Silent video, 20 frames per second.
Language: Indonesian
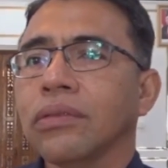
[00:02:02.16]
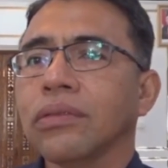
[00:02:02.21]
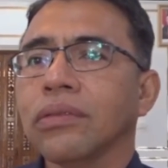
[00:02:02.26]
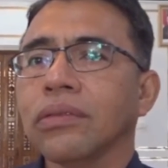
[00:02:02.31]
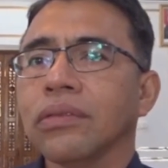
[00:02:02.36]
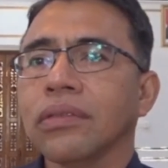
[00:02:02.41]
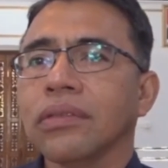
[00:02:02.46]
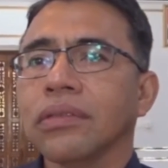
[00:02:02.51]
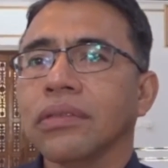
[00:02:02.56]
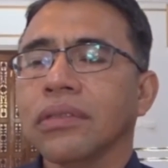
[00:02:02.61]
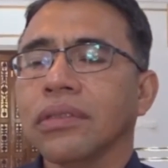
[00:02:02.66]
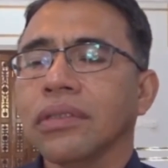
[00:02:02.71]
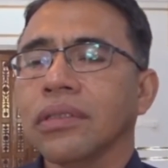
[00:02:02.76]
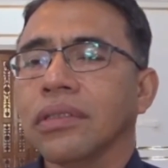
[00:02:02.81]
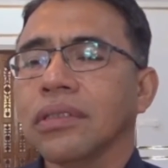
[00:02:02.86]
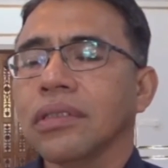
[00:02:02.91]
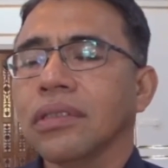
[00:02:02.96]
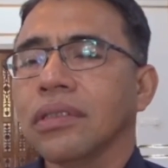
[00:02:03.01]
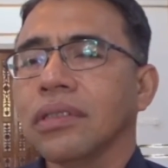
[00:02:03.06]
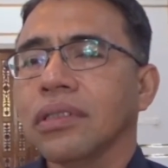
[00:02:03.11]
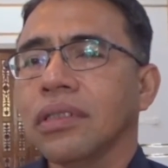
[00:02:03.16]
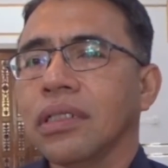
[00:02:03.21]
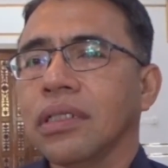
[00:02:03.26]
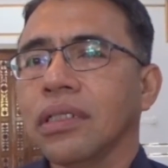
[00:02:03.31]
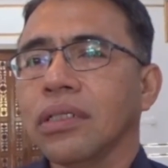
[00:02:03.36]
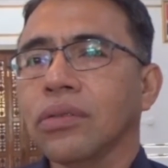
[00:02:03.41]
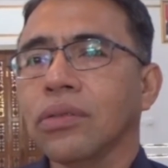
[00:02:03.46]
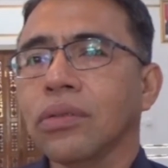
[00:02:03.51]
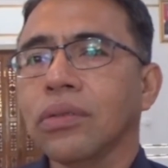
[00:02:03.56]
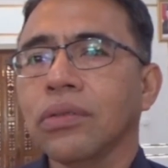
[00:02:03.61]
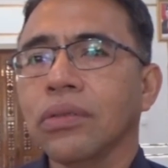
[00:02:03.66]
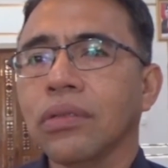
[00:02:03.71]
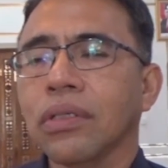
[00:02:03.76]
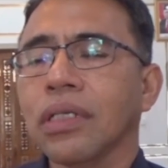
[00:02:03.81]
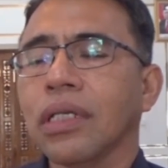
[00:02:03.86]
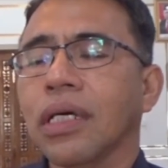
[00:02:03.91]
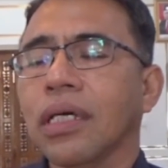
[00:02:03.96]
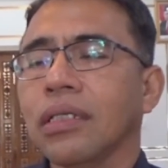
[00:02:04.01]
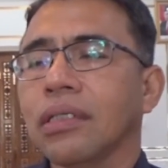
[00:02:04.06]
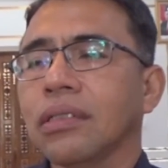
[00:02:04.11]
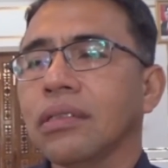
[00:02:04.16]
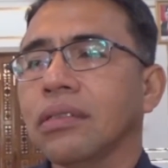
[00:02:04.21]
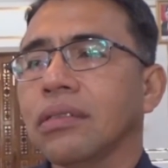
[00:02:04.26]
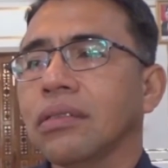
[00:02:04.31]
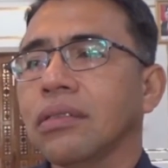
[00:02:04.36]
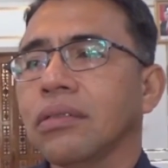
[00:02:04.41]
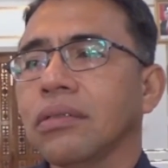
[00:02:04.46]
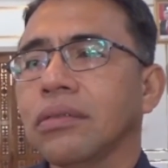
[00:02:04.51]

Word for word: untuk di Kundur dan